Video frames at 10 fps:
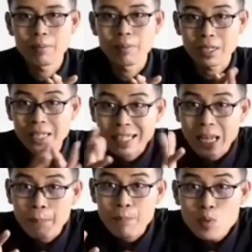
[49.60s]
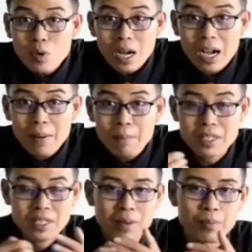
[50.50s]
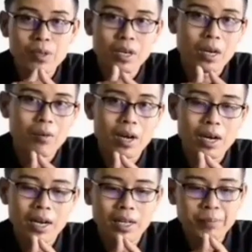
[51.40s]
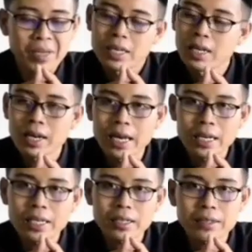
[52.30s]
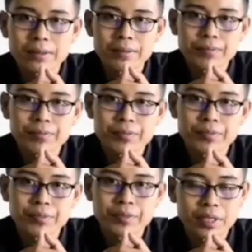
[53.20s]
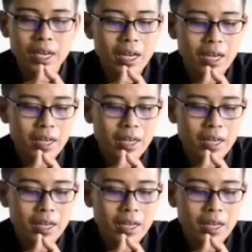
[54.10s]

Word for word: bertatap muka meskipun lewat media daring ya